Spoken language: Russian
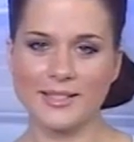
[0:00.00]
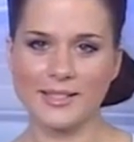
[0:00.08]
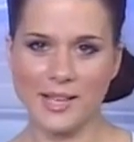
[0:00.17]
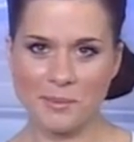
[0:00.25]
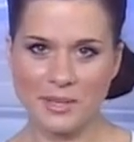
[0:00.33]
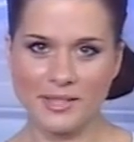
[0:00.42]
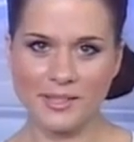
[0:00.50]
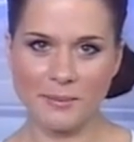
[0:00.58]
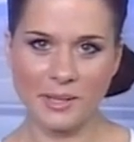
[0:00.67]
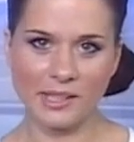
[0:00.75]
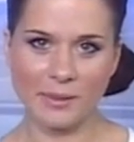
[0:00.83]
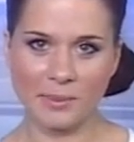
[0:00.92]
Самый
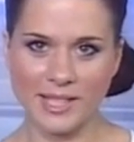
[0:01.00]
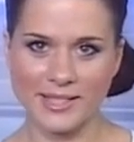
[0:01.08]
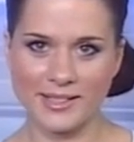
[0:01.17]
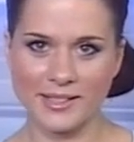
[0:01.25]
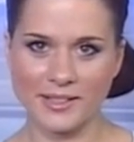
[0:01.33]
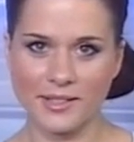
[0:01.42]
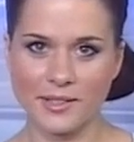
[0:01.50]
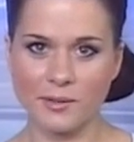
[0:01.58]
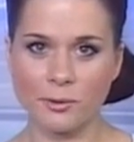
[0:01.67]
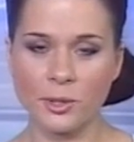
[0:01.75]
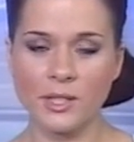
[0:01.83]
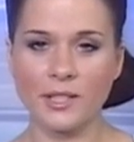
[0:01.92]
семейный праздник.
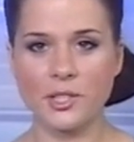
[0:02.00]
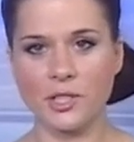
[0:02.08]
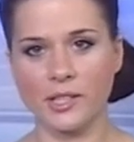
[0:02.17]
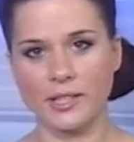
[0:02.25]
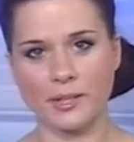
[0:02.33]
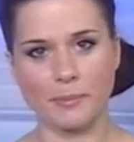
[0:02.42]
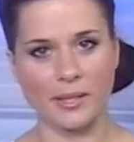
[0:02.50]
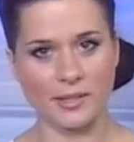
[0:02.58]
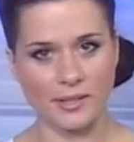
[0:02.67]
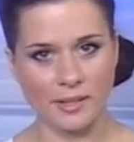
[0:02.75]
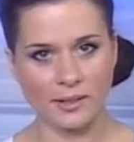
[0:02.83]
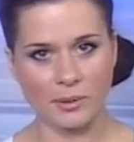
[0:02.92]
Сегодня наши
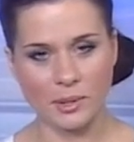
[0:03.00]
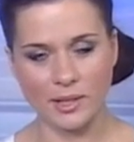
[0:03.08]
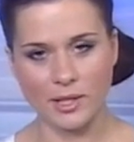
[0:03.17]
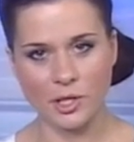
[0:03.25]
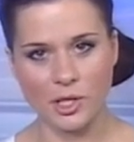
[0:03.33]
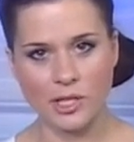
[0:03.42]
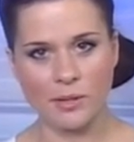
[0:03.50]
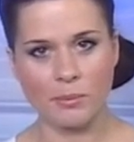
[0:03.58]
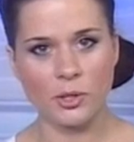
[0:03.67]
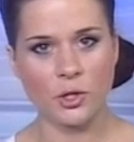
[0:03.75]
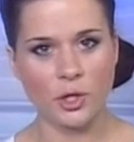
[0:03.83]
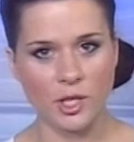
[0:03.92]
корреспонденты предложили
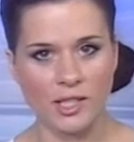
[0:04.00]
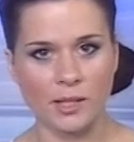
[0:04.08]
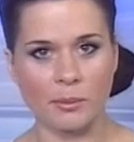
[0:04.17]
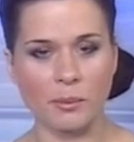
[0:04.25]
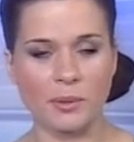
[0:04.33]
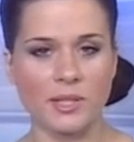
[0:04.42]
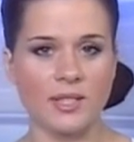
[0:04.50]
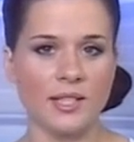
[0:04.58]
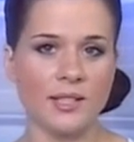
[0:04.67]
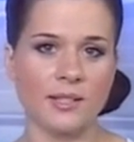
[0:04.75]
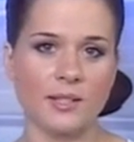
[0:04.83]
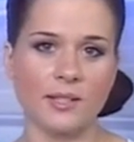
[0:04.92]
минчанам
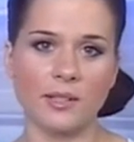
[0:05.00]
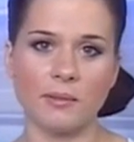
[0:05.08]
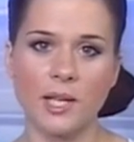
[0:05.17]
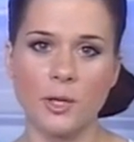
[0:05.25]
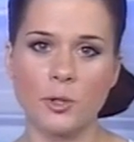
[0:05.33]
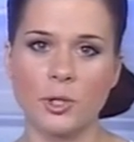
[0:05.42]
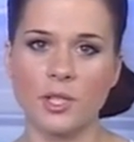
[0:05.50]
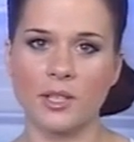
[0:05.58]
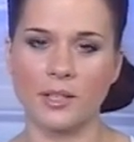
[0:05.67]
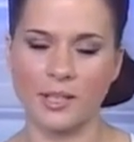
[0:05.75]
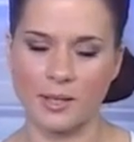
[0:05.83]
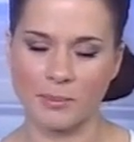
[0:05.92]
определить составляющие
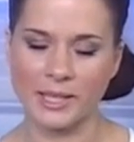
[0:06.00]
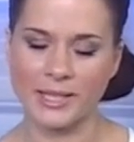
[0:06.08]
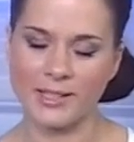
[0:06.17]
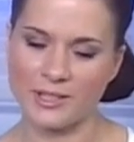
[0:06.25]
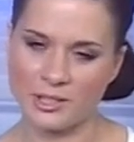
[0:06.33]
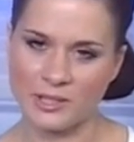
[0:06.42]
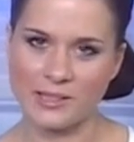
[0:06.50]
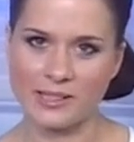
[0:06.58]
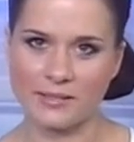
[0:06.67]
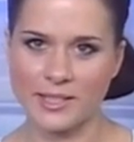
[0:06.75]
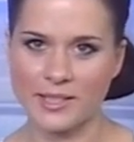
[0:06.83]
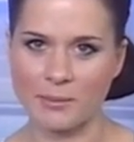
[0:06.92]
крепкой и
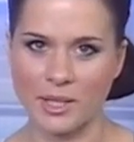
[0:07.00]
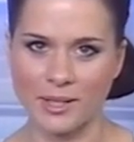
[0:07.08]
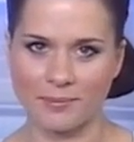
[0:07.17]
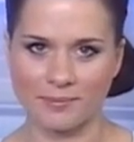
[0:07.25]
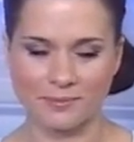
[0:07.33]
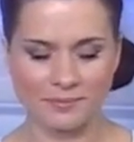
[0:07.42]
счастливой семьи.